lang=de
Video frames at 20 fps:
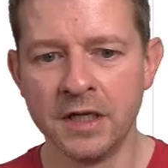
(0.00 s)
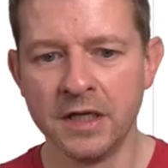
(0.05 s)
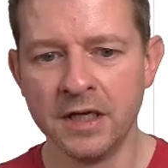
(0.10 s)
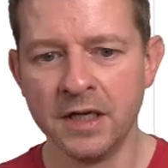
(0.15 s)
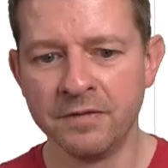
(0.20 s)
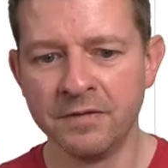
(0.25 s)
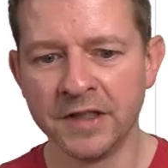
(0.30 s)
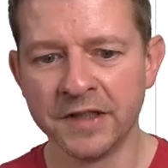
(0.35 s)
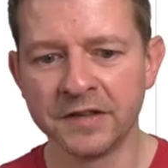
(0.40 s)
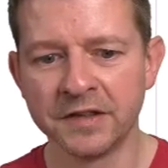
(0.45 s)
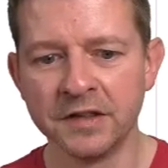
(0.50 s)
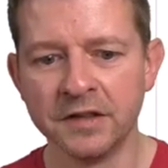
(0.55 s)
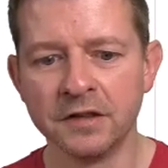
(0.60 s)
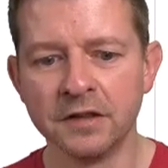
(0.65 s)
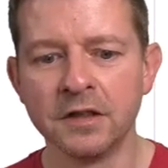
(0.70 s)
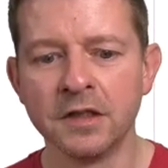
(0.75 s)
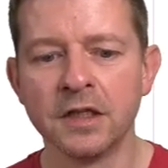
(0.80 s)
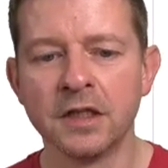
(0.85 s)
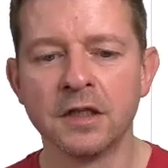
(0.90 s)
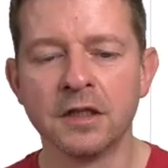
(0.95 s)
hier haben wir jetzt
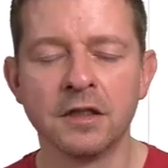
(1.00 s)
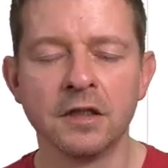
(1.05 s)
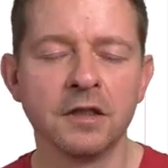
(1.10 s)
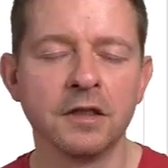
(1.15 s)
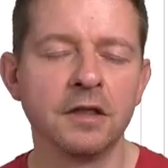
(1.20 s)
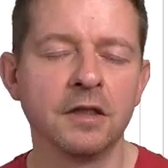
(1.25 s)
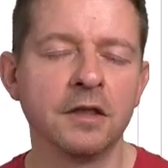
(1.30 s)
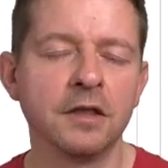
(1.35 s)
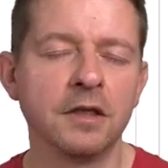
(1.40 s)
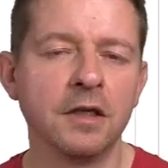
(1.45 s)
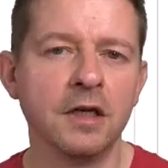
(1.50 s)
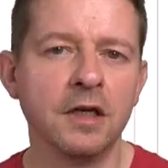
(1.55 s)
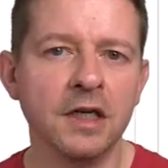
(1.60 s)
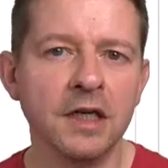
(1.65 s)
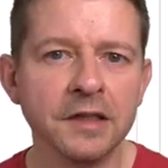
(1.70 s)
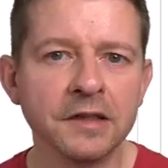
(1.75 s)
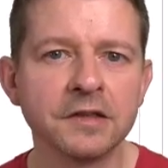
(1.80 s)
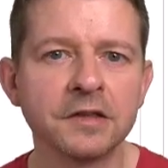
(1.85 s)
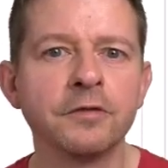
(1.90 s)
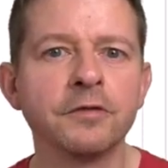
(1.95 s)
eine
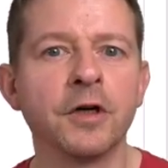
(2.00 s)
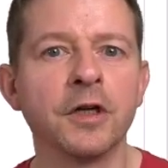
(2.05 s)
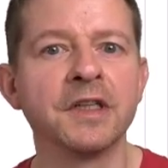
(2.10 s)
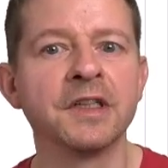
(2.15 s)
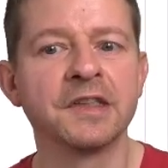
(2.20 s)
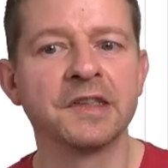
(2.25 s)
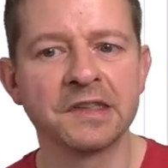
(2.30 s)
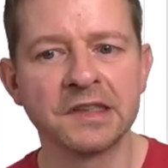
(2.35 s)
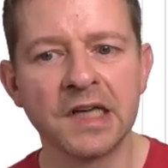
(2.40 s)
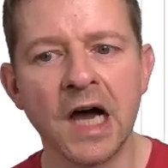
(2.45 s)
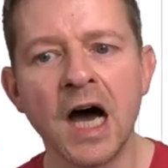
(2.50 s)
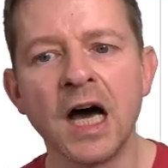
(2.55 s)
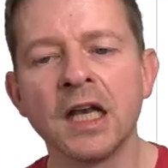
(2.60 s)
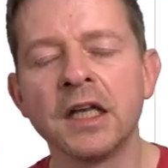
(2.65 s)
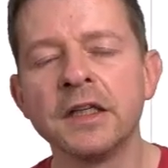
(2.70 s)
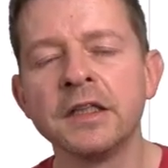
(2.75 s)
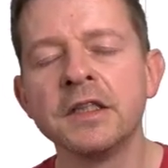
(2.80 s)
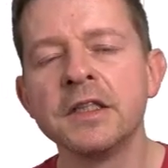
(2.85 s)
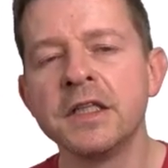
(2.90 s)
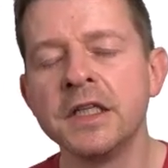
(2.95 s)
Liste von Zahlen,